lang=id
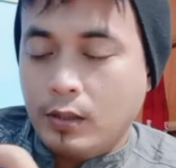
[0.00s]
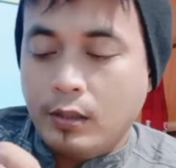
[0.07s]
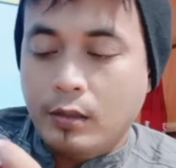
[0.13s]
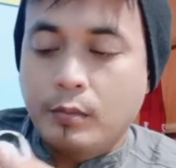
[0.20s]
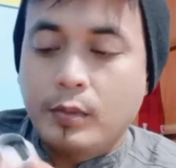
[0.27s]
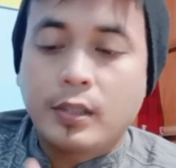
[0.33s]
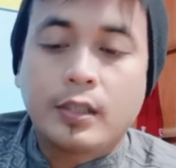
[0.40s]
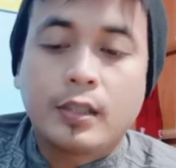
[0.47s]

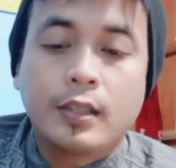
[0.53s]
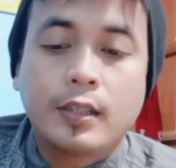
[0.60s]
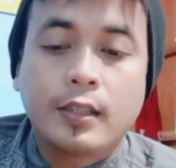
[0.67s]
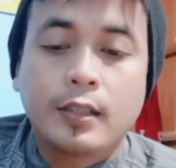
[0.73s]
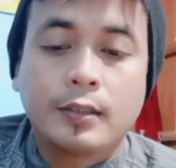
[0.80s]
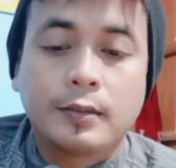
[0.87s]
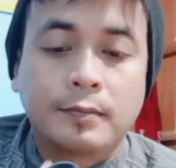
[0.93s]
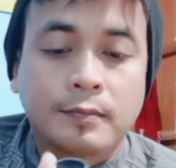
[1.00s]
warna merah ya
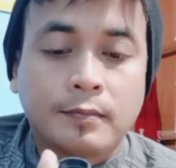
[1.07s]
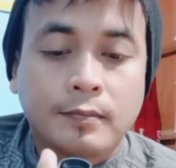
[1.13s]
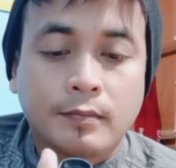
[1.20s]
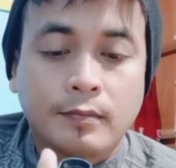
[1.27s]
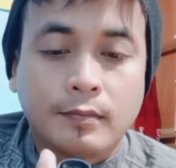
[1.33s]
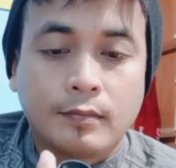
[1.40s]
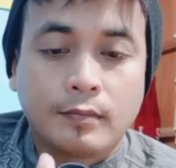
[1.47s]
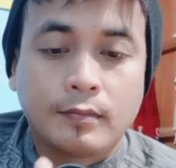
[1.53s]

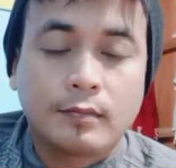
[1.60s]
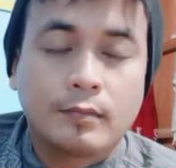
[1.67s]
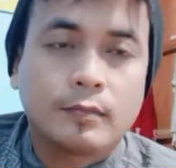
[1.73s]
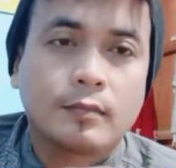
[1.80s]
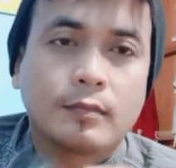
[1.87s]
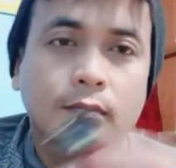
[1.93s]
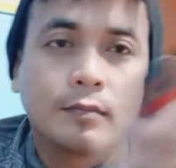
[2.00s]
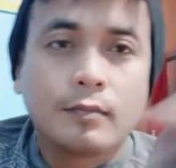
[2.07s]

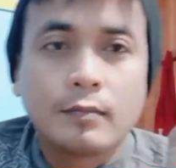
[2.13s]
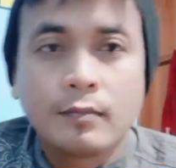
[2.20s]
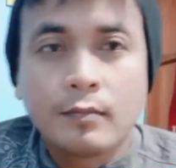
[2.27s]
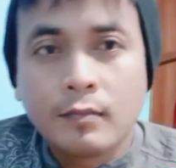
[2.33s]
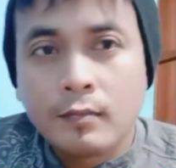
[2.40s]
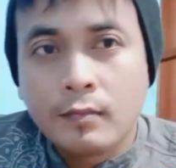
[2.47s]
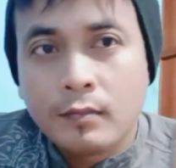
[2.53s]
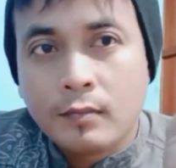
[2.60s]
hmm.
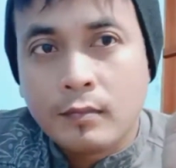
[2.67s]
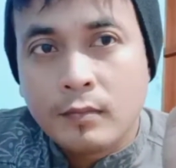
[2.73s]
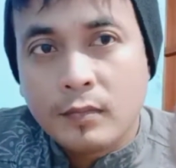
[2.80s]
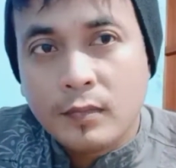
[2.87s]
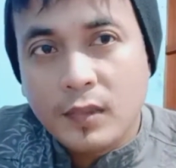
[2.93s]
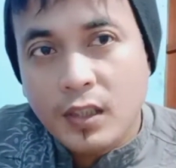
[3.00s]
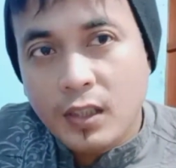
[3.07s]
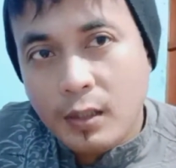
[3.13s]

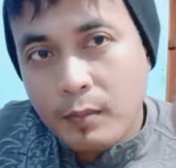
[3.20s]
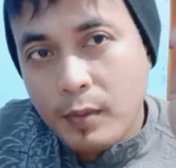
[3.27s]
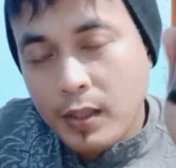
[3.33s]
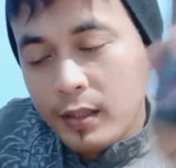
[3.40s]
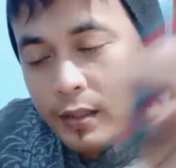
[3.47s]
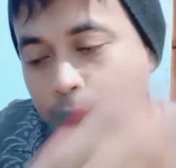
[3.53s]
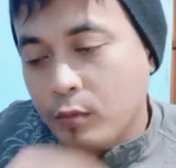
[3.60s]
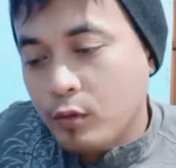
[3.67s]
ini
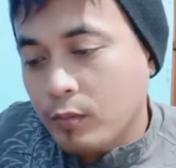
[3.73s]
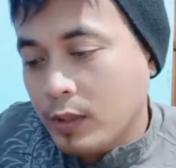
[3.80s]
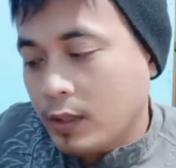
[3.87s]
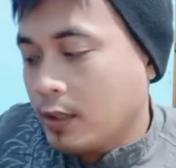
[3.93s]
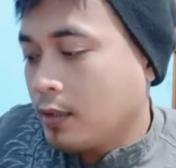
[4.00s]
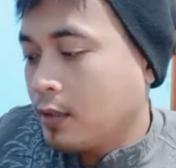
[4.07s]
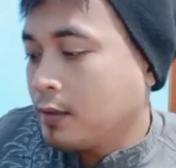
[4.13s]
kepalanya belum ada